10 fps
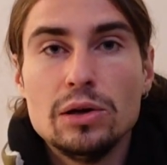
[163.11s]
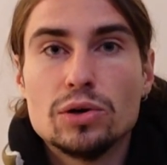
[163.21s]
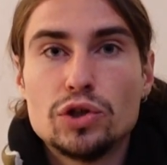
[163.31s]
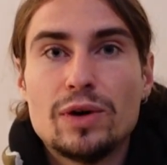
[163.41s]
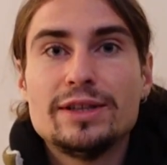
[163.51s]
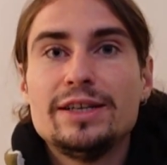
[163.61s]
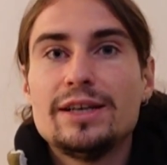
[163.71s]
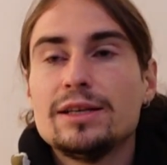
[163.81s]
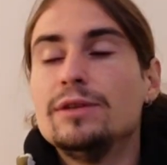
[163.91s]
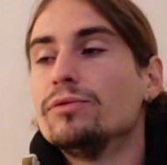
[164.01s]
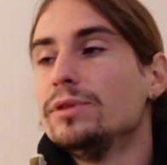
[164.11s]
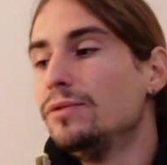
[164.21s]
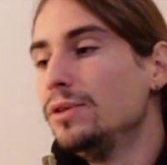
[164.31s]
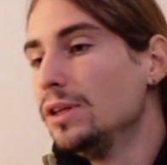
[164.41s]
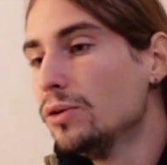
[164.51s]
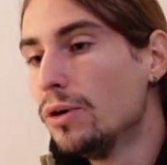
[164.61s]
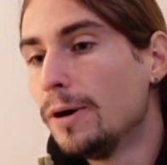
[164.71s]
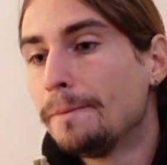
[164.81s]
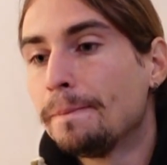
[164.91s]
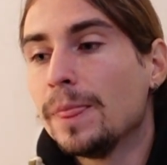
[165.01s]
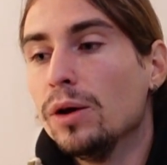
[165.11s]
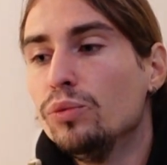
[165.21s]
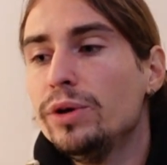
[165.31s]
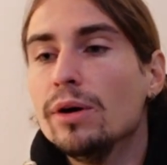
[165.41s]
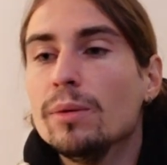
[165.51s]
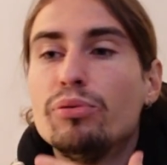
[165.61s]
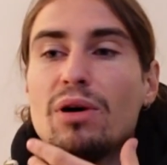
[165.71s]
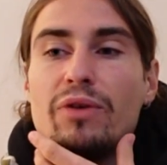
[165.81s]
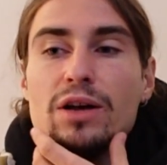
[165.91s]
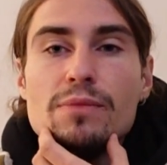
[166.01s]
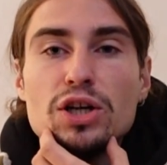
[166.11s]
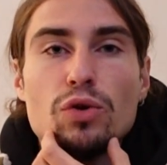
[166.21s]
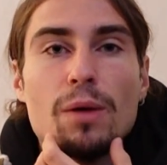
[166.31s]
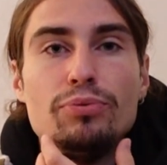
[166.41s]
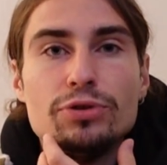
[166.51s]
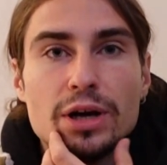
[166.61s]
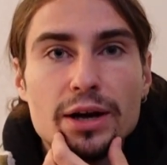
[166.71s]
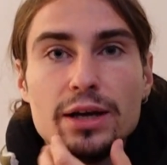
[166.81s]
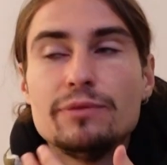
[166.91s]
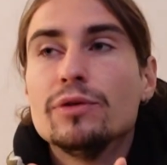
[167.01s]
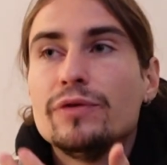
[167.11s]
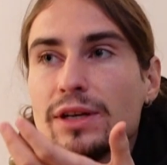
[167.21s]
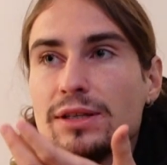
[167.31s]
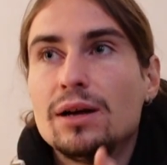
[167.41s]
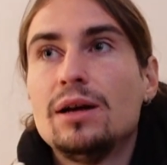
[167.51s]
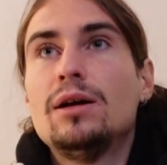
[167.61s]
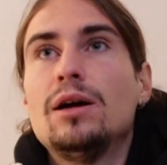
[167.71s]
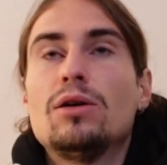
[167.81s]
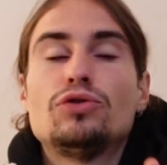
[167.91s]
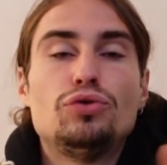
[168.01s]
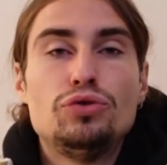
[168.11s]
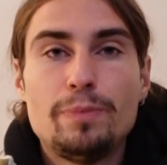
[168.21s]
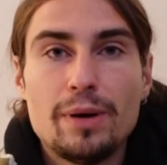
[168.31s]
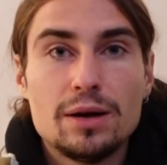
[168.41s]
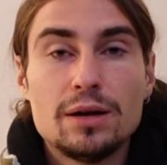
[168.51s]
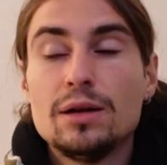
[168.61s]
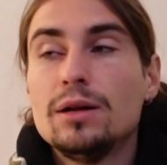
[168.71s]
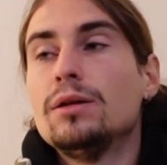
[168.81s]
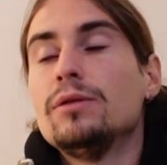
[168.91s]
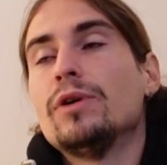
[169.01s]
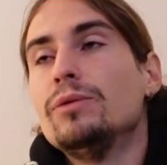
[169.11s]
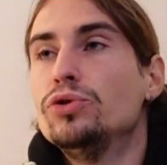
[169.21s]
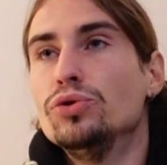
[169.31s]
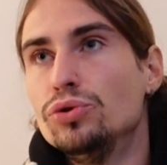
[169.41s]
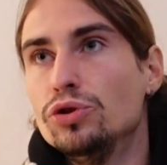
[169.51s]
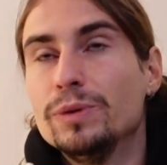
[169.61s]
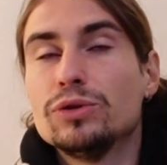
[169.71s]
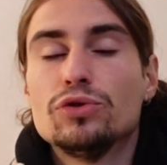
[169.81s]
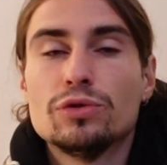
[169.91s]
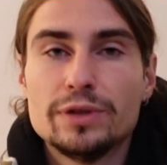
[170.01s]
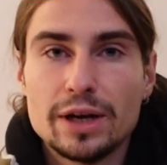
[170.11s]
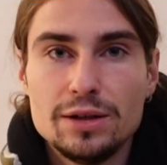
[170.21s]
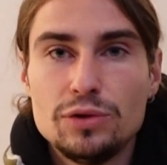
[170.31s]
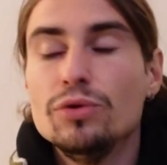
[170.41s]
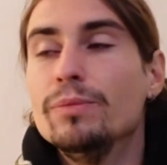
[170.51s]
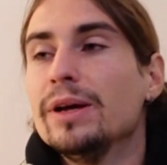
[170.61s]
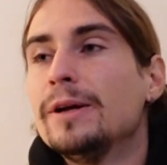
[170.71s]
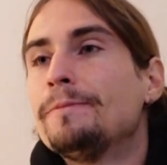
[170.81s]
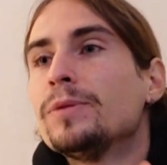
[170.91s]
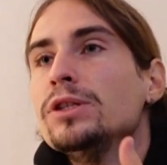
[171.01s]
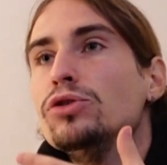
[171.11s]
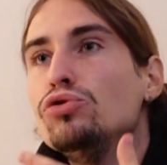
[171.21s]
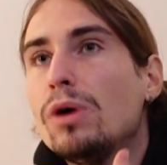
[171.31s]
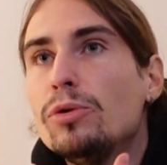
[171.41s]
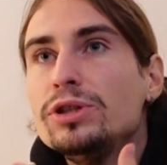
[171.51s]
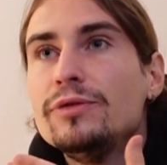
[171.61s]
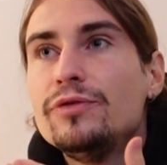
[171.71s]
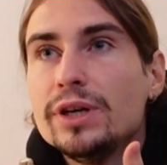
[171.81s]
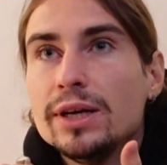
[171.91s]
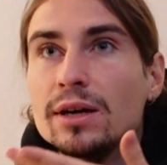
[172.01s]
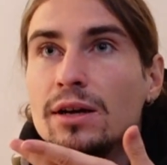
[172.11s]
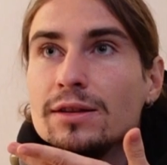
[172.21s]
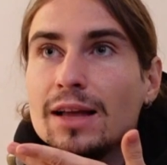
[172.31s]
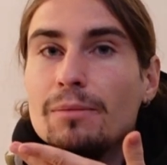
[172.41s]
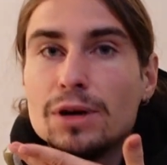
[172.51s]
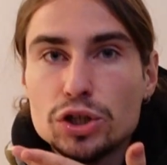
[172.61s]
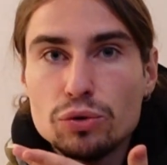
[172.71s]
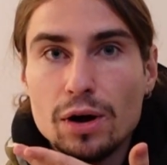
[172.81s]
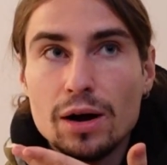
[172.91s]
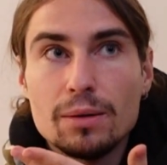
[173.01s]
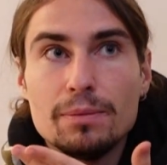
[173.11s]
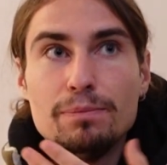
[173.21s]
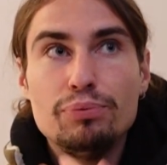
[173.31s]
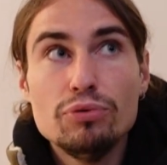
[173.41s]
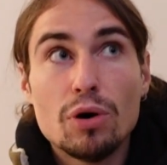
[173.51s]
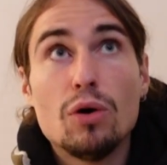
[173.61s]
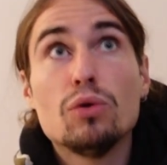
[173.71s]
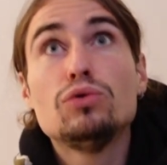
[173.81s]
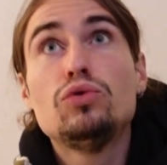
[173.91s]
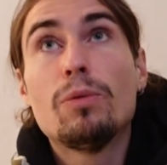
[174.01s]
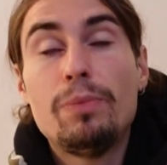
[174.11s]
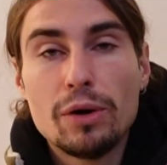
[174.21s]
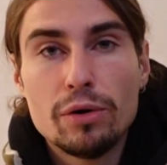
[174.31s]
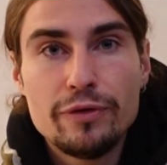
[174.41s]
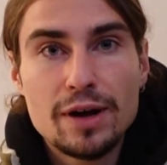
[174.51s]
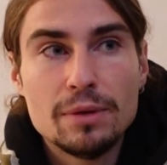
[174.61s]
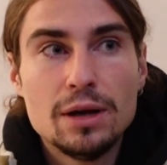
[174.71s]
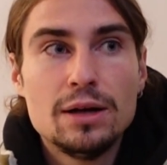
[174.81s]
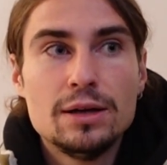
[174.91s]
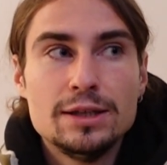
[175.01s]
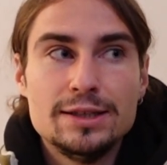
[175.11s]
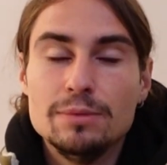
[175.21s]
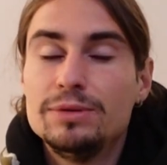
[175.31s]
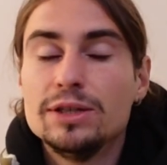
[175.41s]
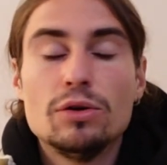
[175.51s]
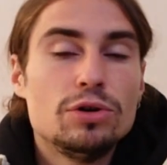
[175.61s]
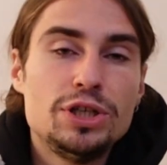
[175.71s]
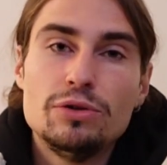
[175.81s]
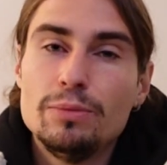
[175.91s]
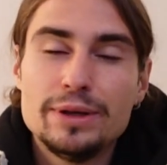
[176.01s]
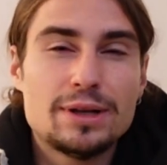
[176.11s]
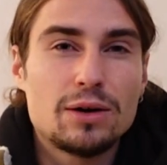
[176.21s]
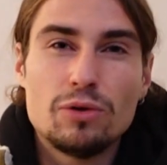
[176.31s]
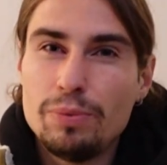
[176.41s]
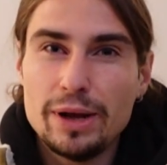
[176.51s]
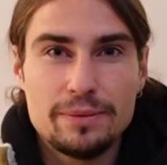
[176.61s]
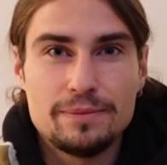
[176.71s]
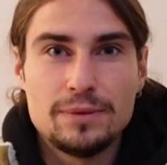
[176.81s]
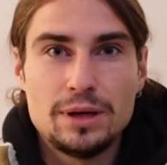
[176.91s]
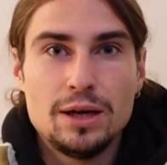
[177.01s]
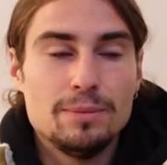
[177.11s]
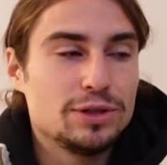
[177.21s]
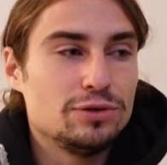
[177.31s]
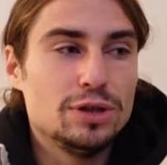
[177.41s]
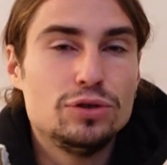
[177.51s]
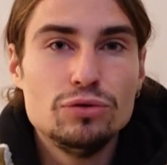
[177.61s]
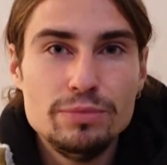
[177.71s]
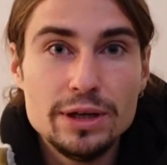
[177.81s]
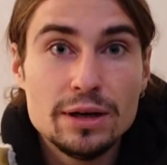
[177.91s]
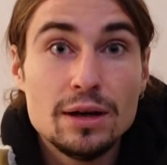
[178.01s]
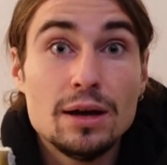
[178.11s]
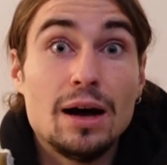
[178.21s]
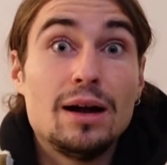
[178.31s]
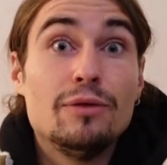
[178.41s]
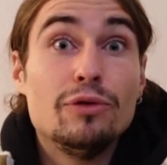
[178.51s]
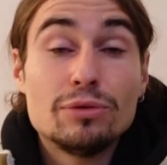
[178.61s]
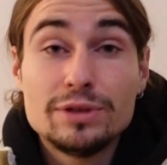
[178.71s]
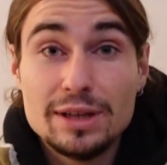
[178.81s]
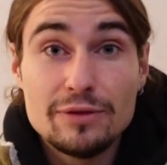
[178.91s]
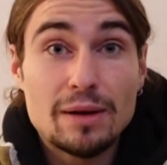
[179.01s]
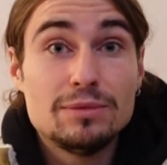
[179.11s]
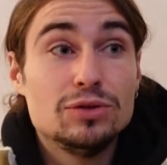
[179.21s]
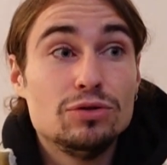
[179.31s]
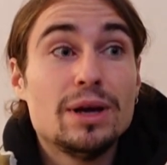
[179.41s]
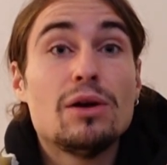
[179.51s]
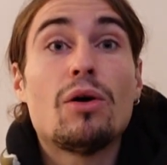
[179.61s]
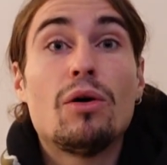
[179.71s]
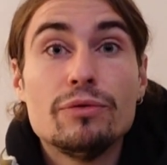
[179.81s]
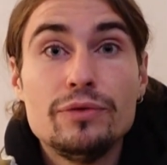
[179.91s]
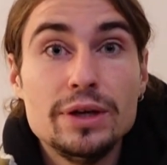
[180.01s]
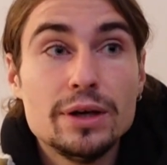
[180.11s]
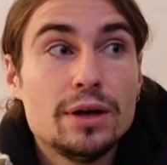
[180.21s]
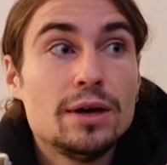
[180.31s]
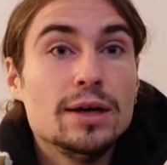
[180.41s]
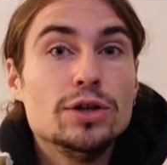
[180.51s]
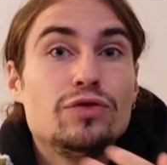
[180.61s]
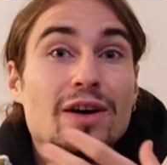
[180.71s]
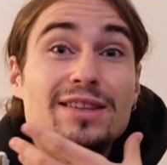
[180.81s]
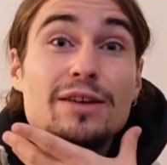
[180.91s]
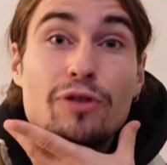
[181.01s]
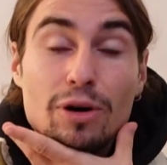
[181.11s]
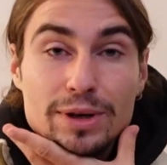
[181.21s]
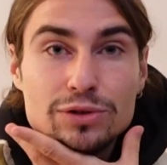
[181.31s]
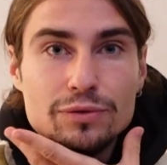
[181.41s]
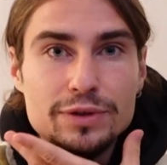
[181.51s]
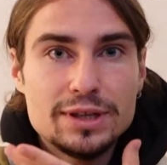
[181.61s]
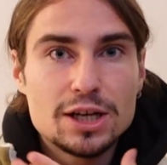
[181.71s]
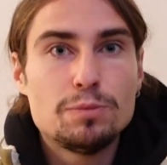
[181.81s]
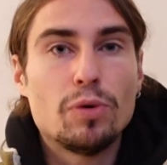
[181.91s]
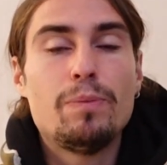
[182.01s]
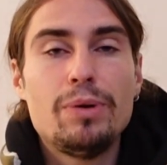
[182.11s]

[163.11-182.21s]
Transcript: Quand je vois des gars qui font des vidéos, euh, oui, euh, pour avoir une mâchoire plus carrée, il faut faire ça. Alors je juge pas. Enfin oui, je juge parce que je trouve ça ridicule, mais si tu dois modifier ta mâchoire pour en retour plaire aux femmes, c'est une psychologie de bêta complet. Parce que tu es soumis à la volonté des femmes, tu es soumis à leur envie et tu vas déformer ton visage pour